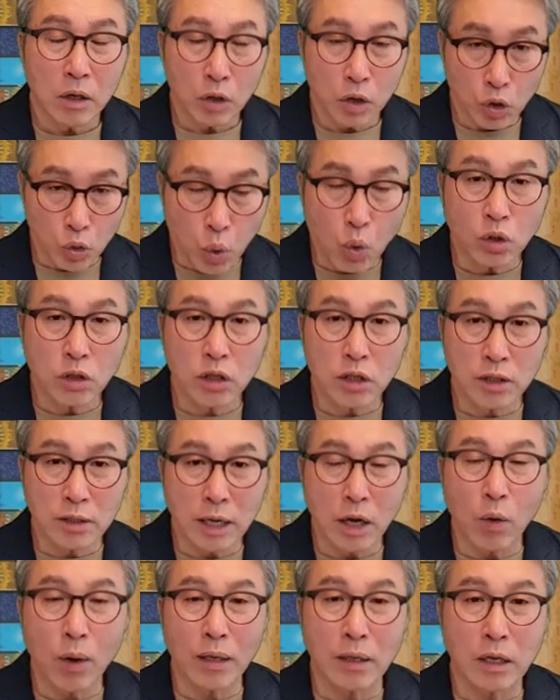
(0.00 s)
그
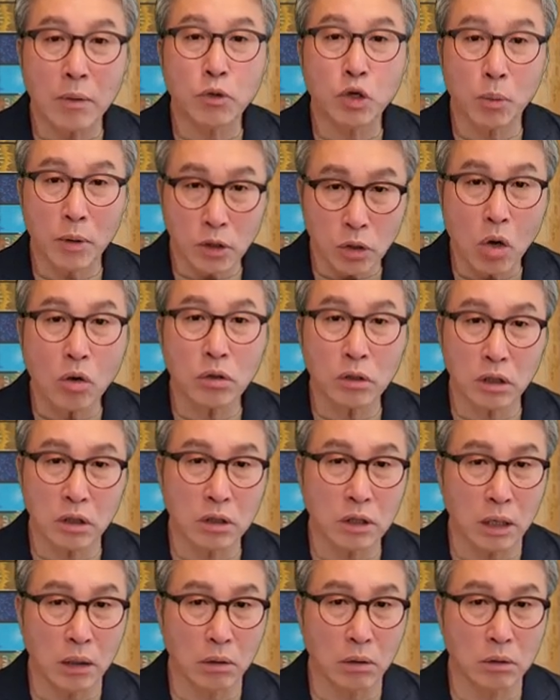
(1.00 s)
성직자라고 한다면 정말
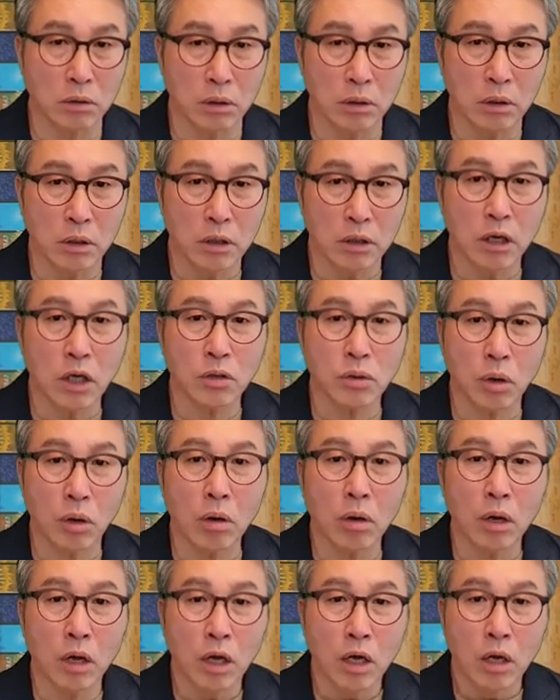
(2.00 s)
성직자인 거죠.
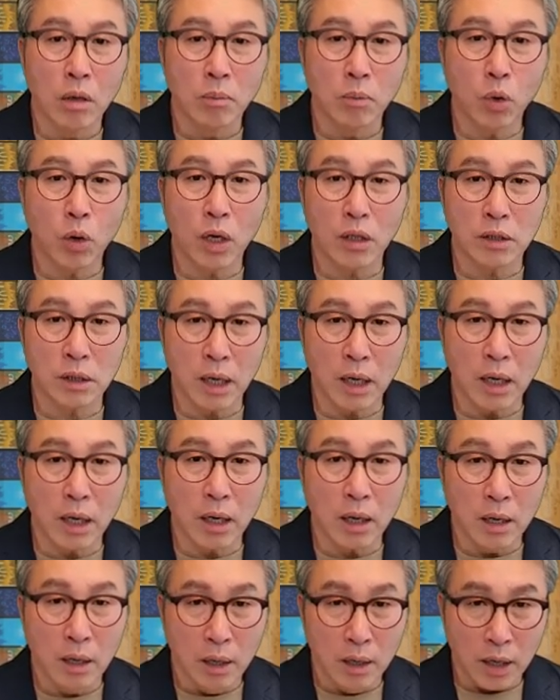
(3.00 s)
그래서
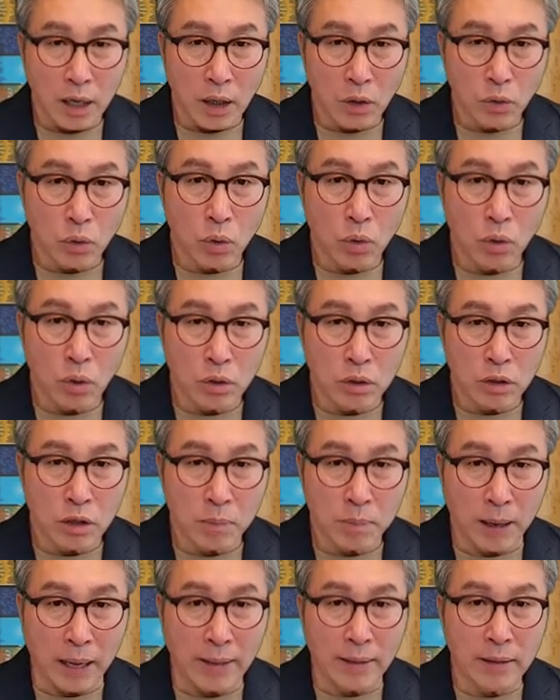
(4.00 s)
목회자가
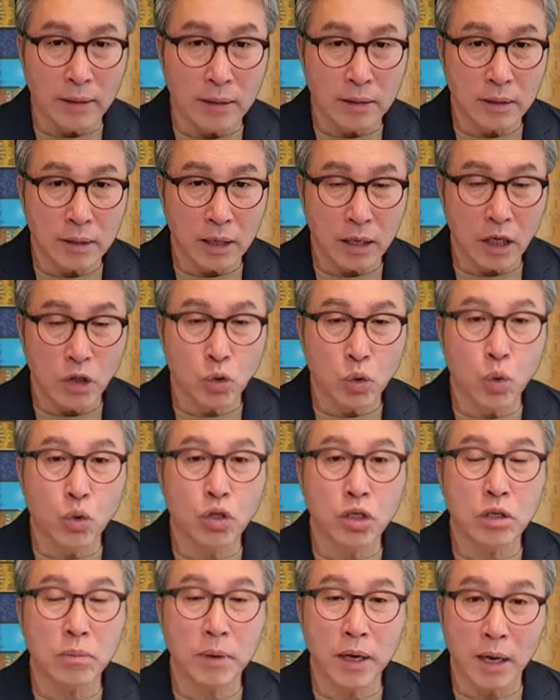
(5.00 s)
행동거지를 반듯하게
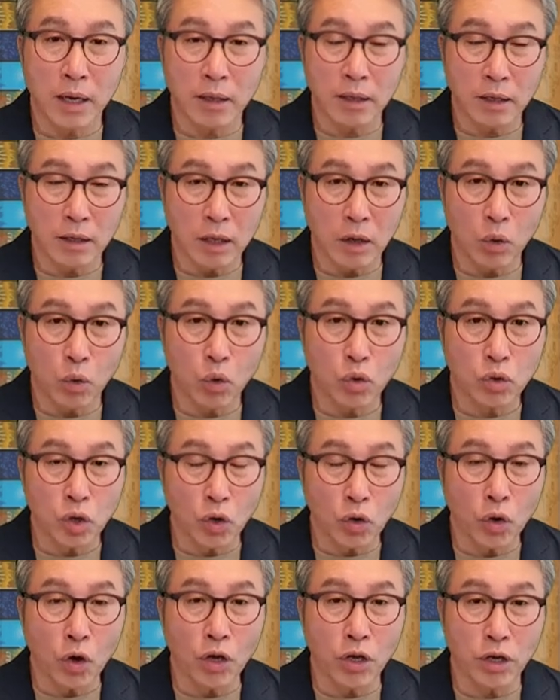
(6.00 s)
조심해야 된다고
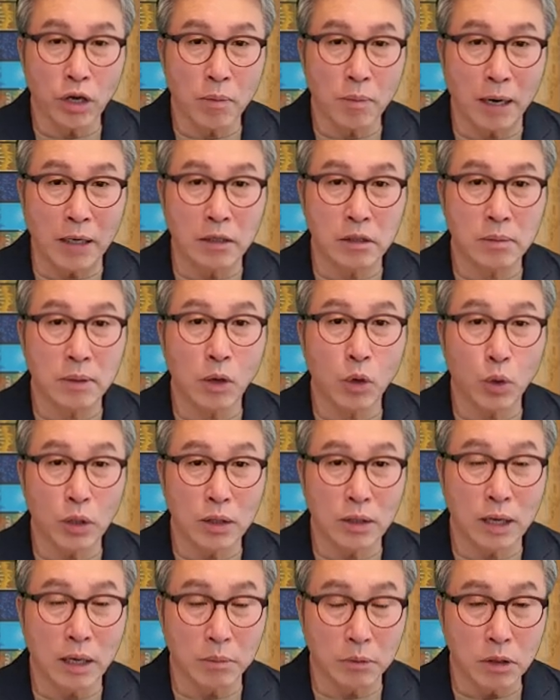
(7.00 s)
성경이 이렇게 말씀하고
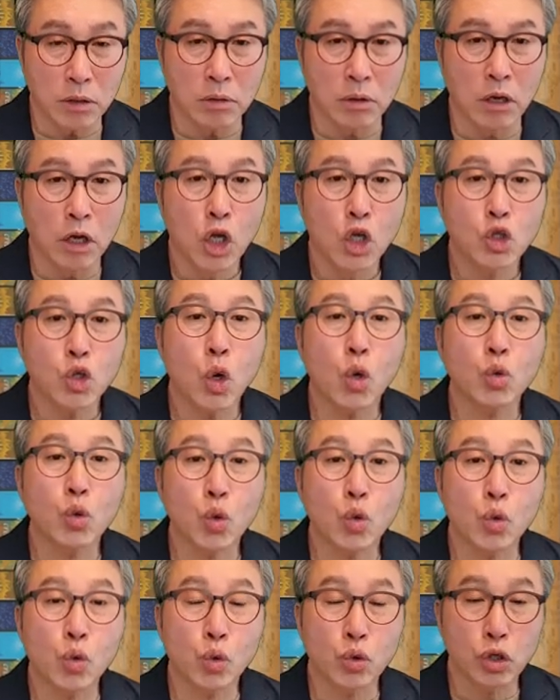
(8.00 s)
있다면
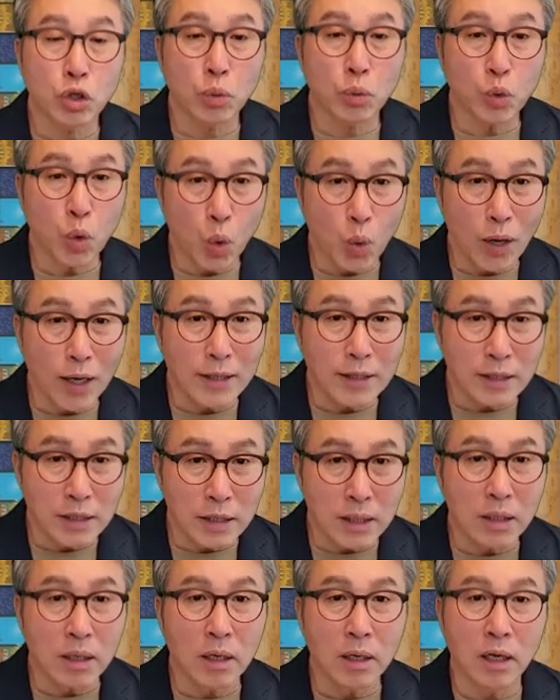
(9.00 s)
성도들도 지금
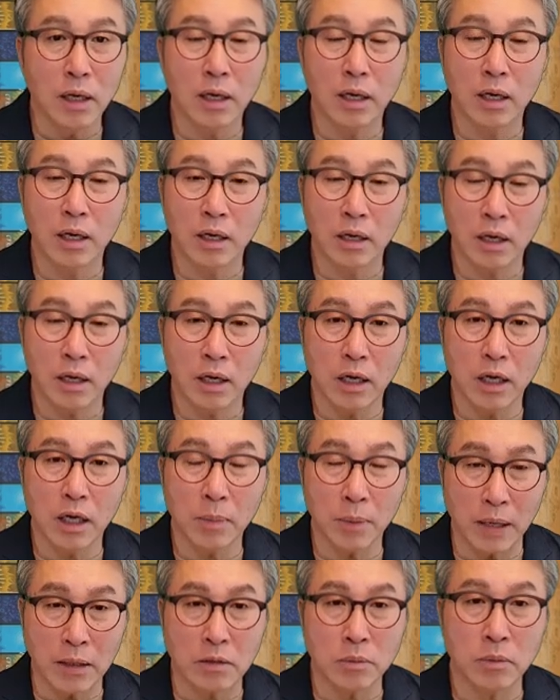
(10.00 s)
똑같이 예,
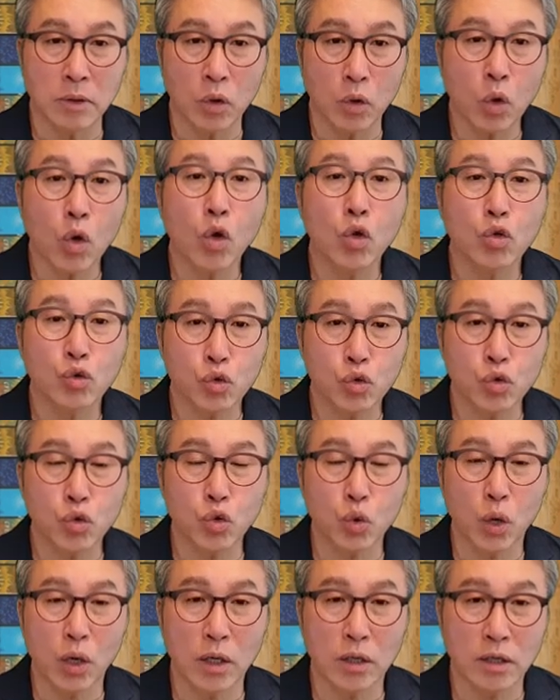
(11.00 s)
이 말씀대로
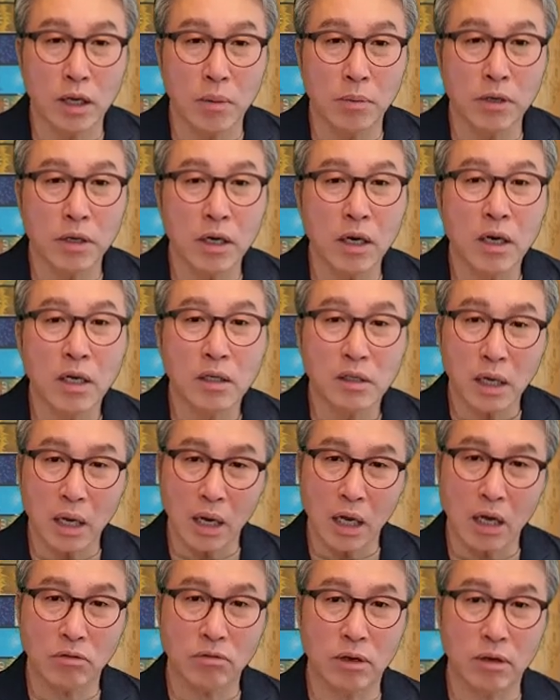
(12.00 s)
순종하는 삶을
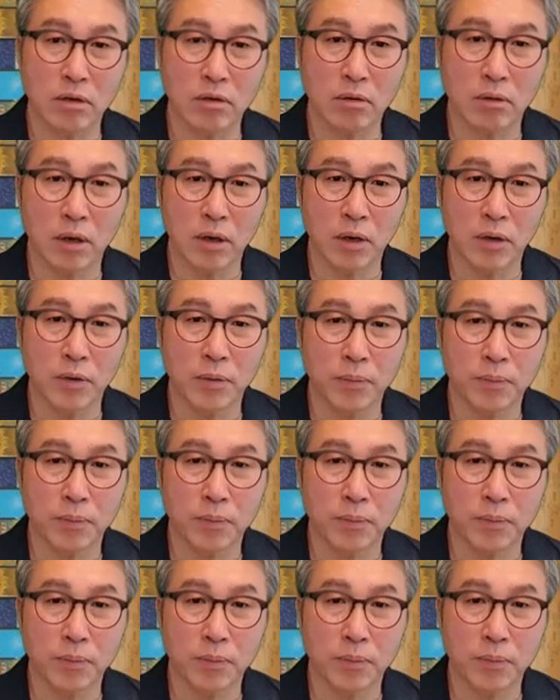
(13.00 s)
살아야 되는 거예요.